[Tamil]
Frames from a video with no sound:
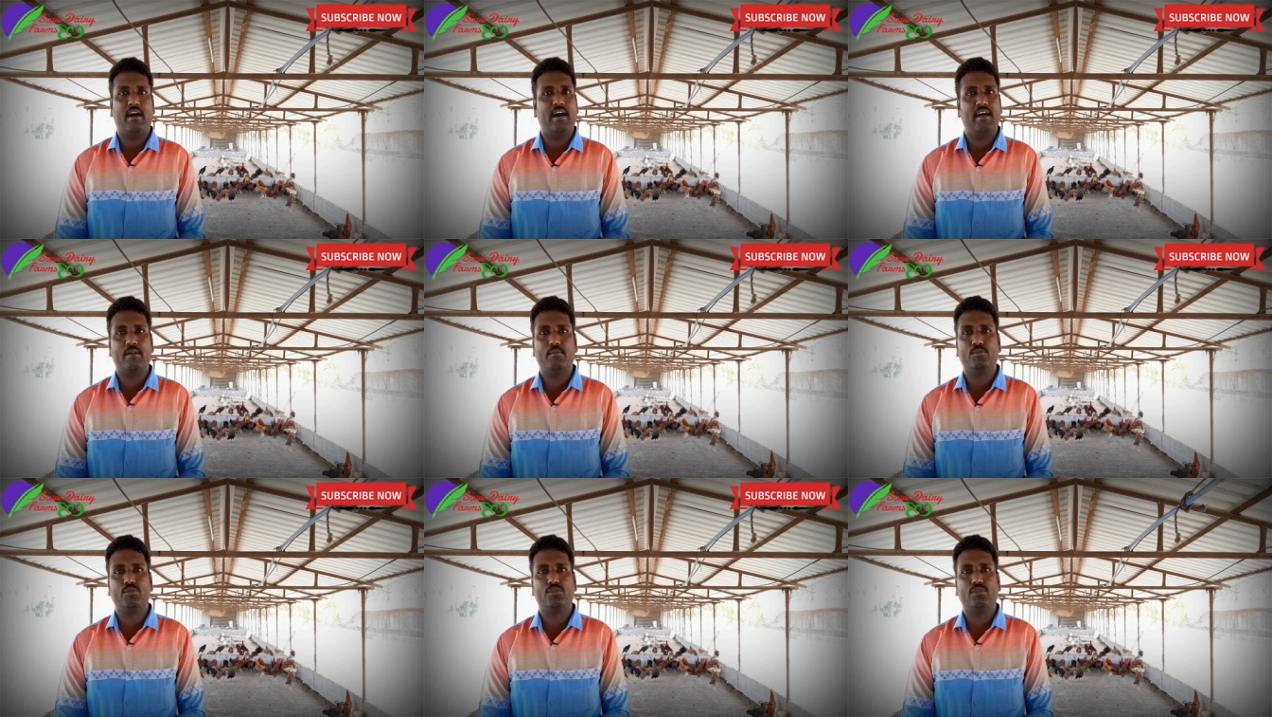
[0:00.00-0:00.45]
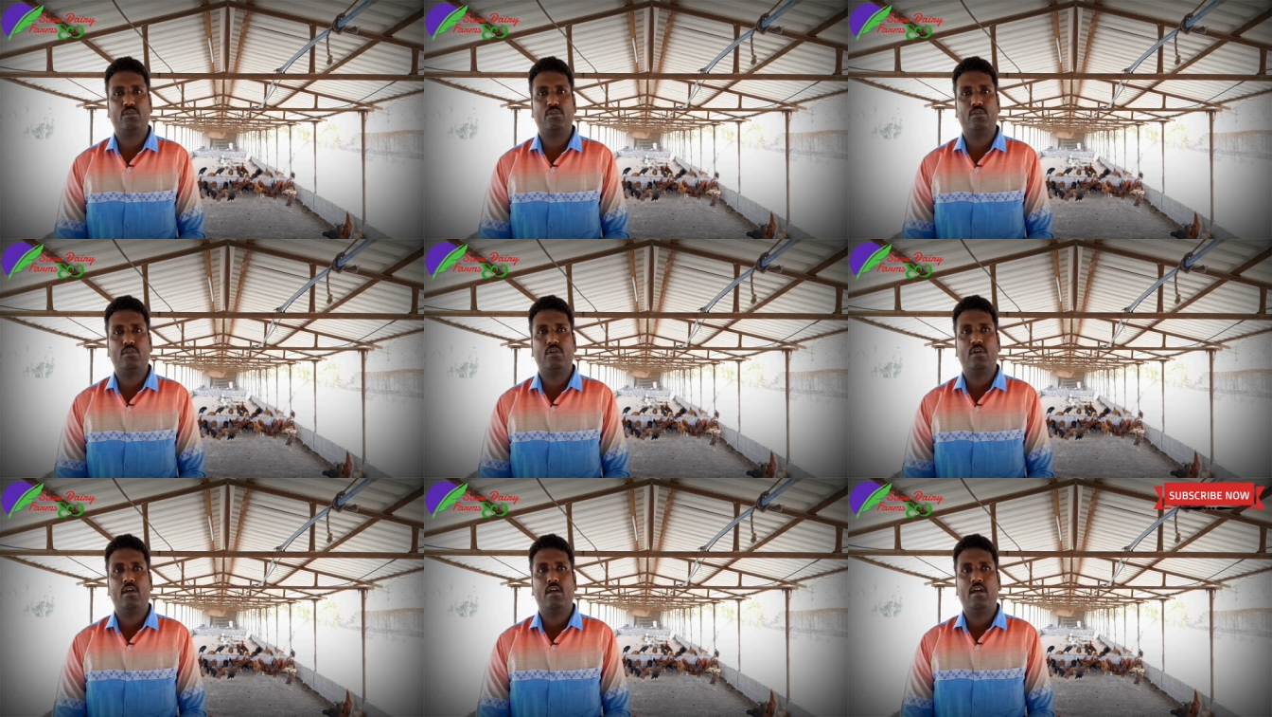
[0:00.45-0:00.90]

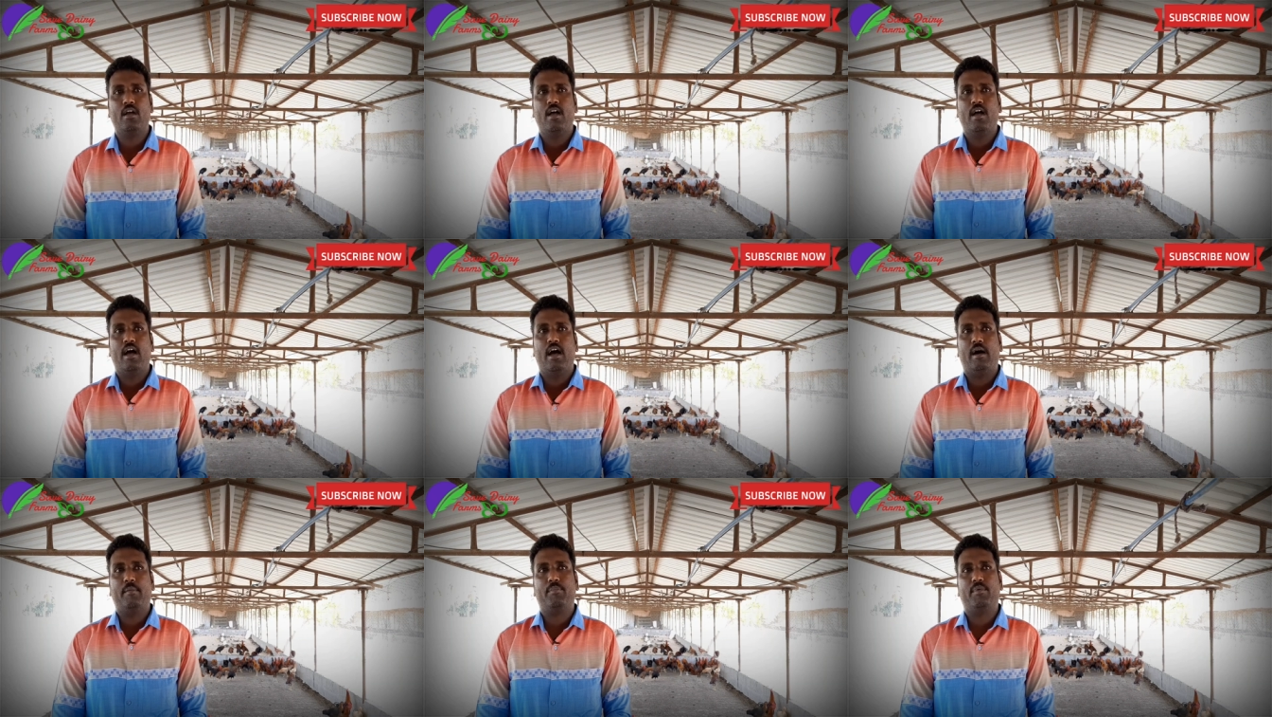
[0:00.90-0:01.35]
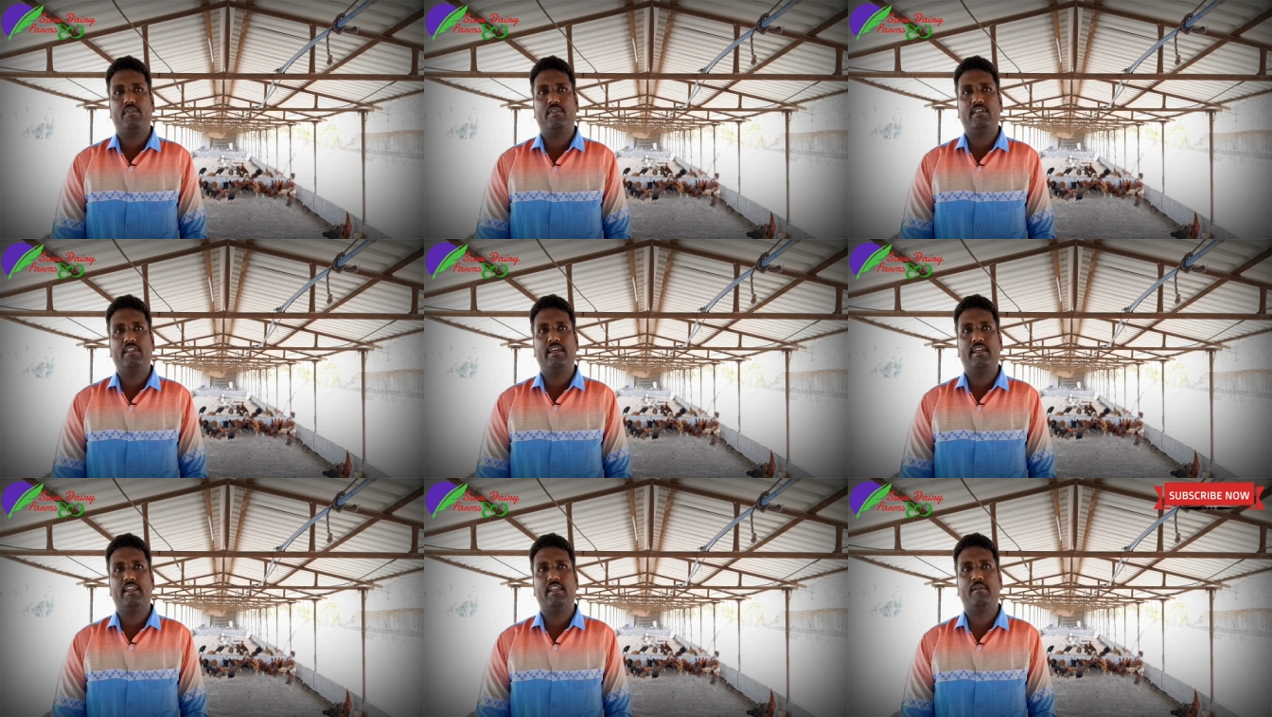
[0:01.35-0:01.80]
ஆரம்பித்தோம் அப்போ
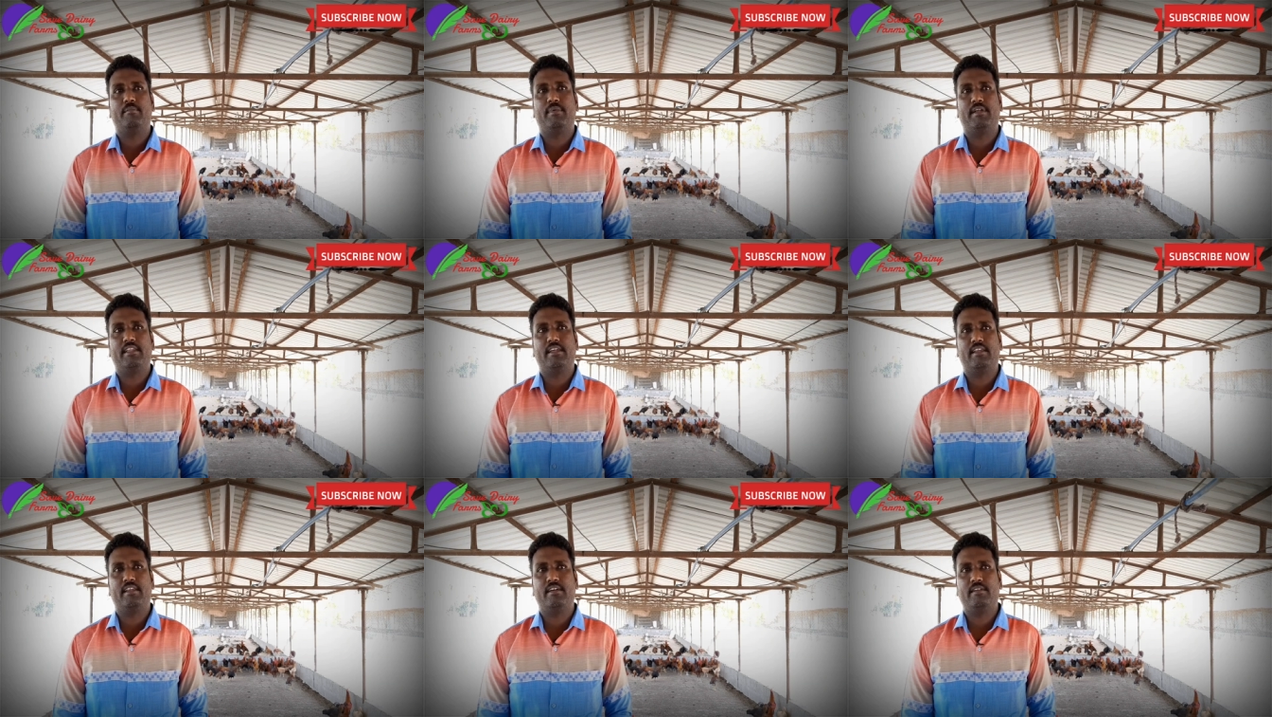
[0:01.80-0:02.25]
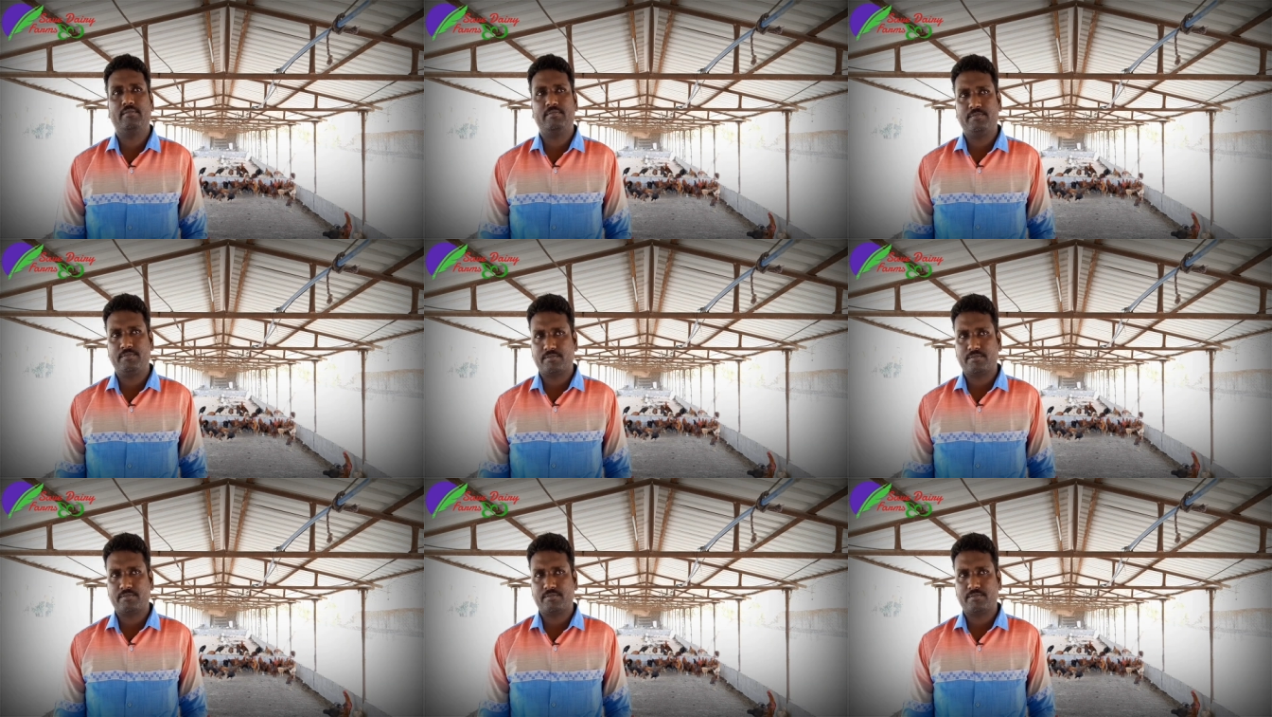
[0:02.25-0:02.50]
வந்து என்னென்னு பார்த்தீங்கன்னா